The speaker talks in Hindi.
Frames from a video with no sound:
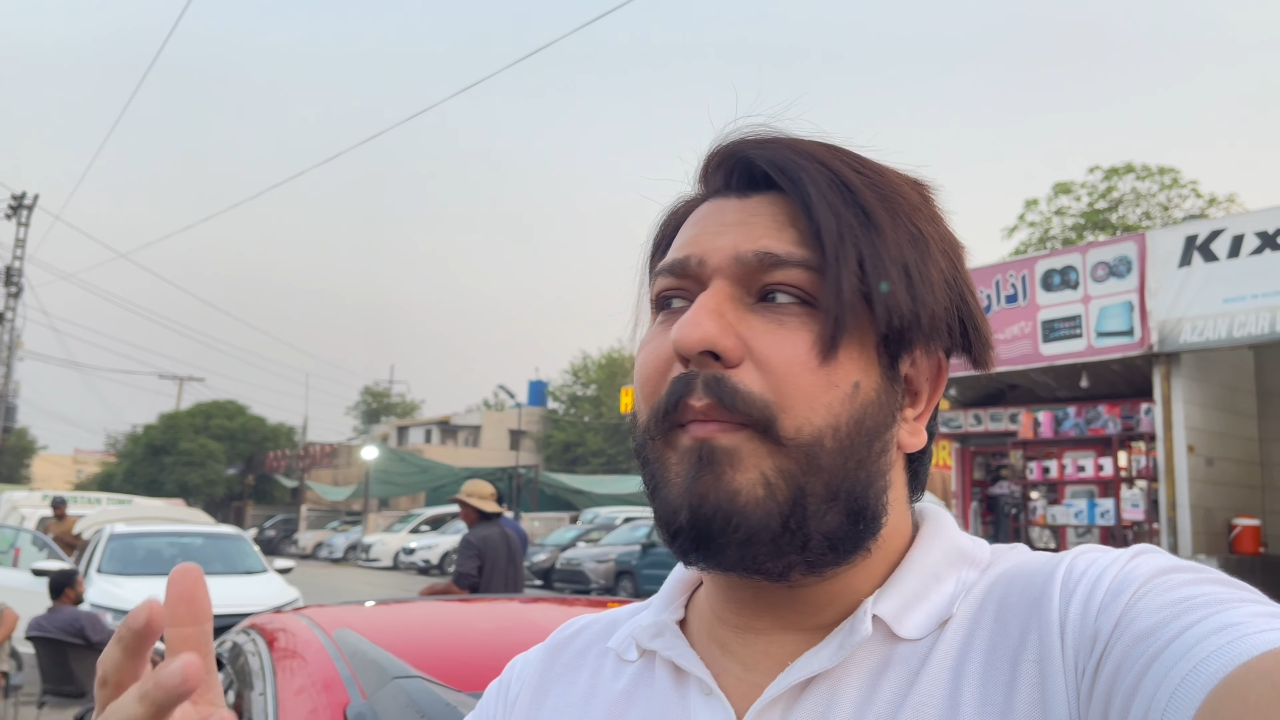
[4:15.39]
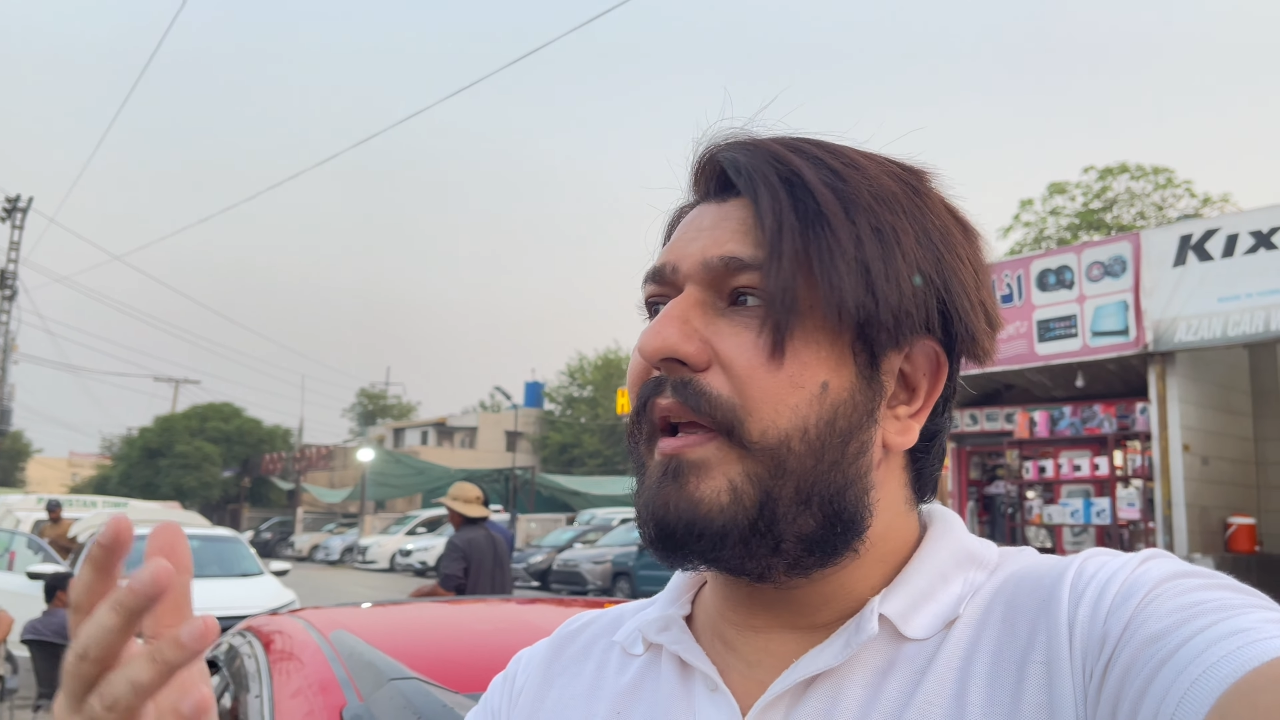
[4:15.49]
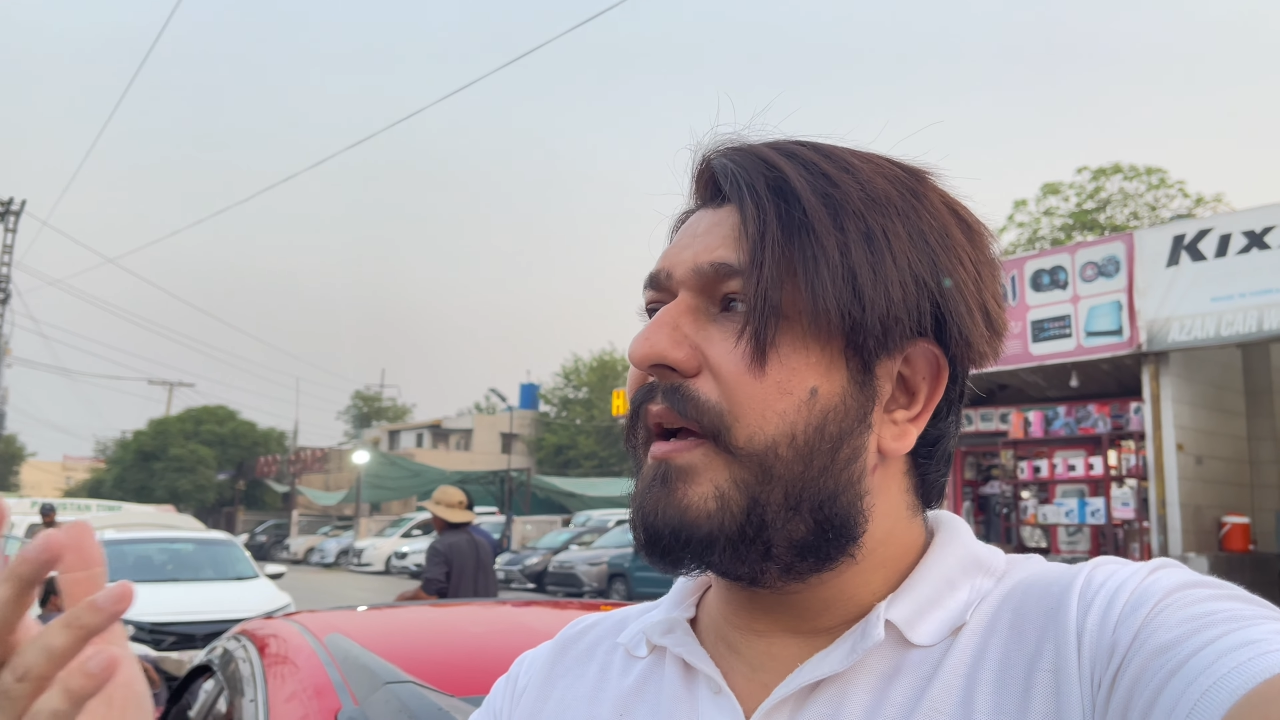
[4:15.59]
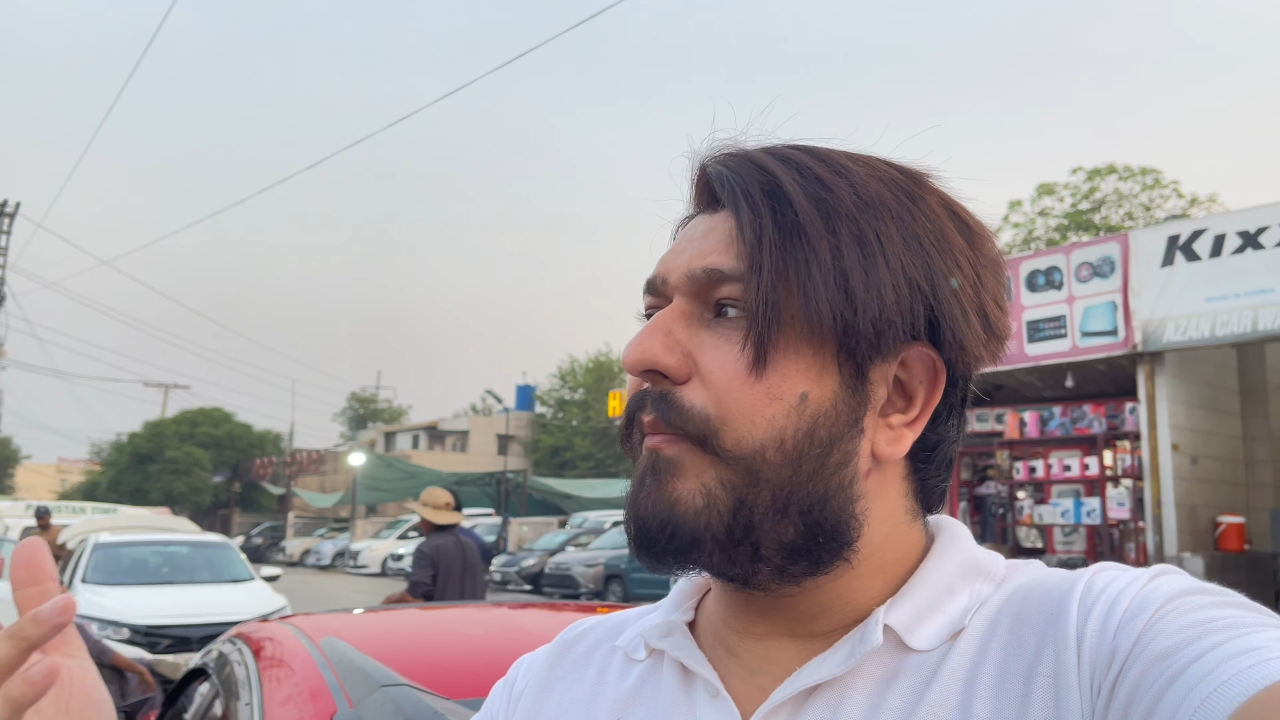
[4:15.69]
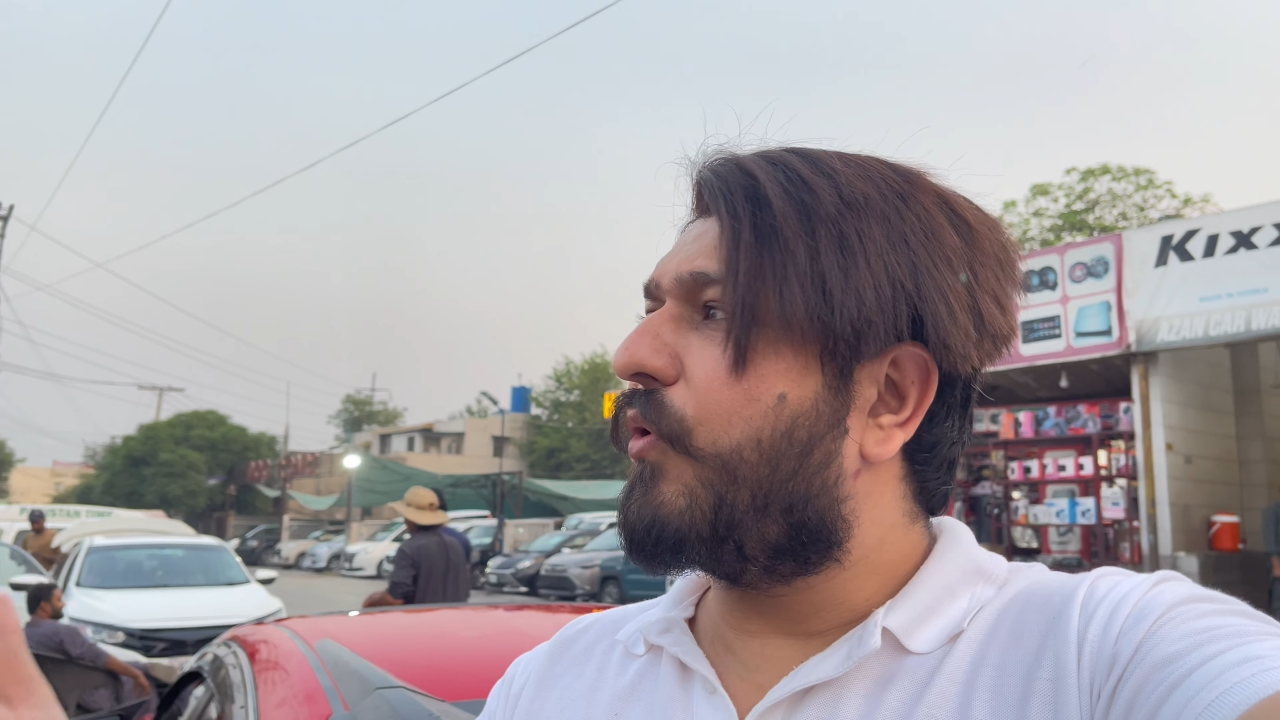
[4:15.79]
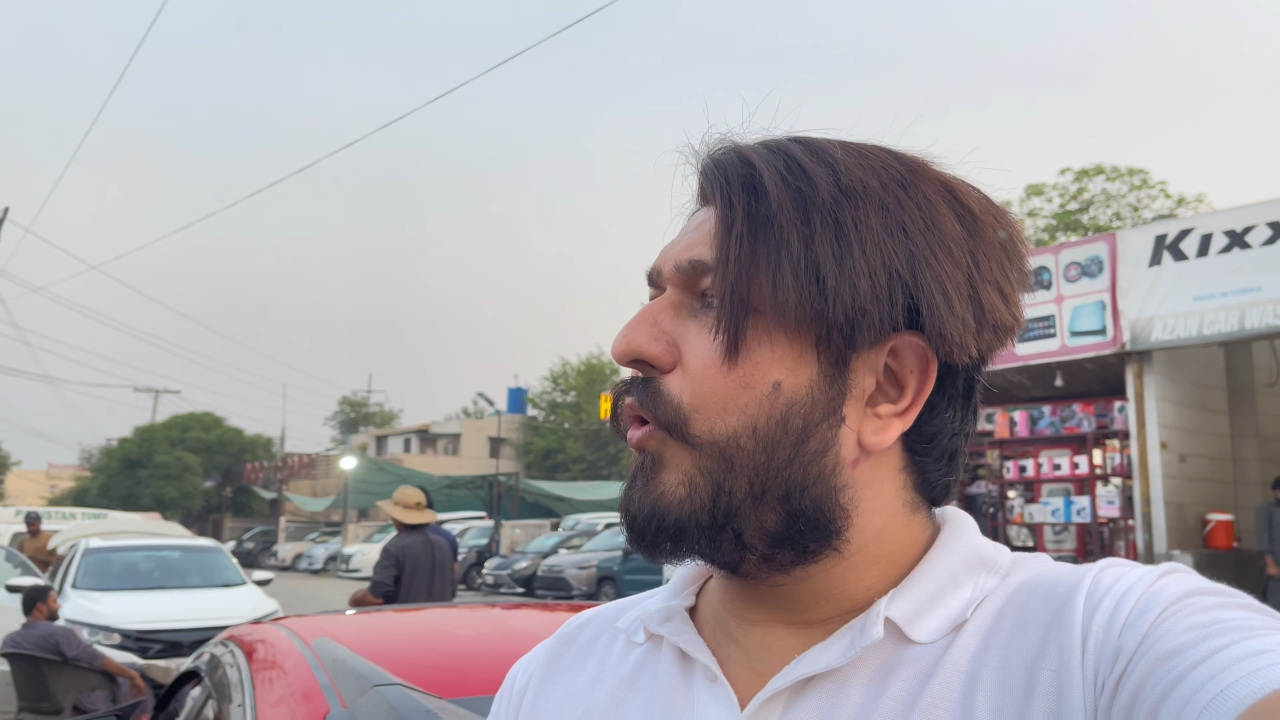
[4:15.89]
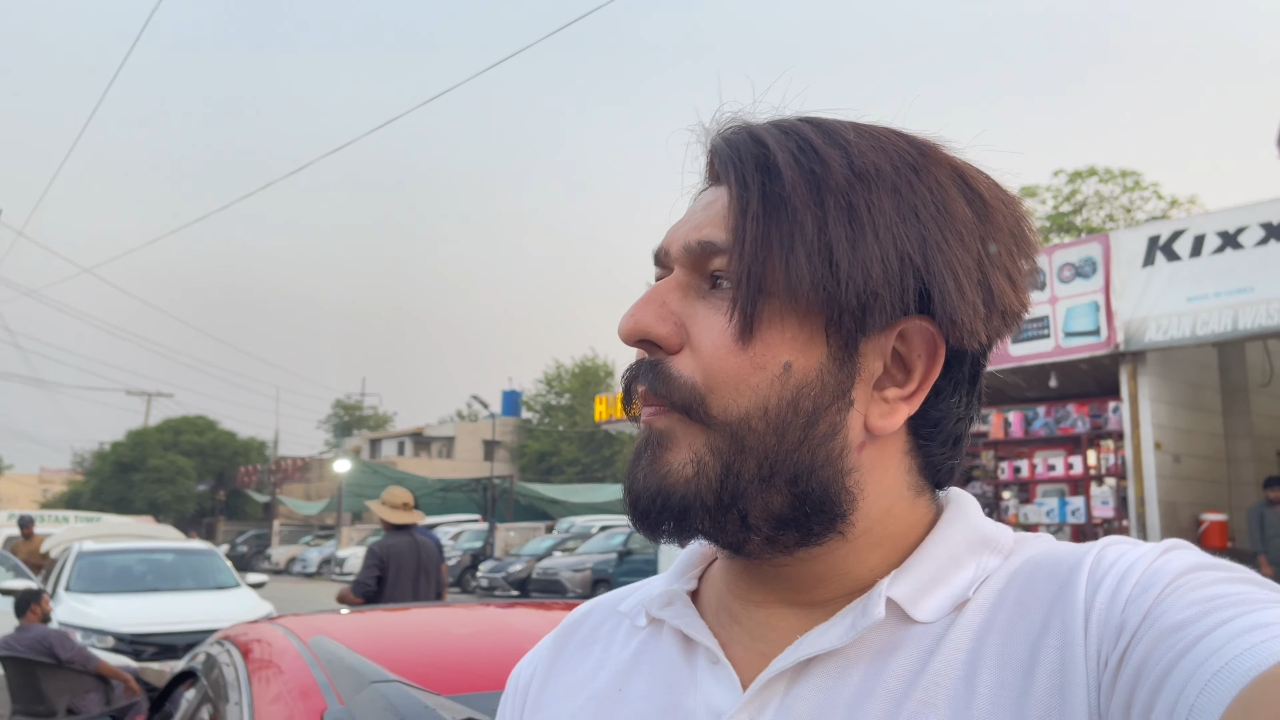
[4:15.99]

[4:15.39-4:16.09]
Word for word: कि भैया हम तो कोई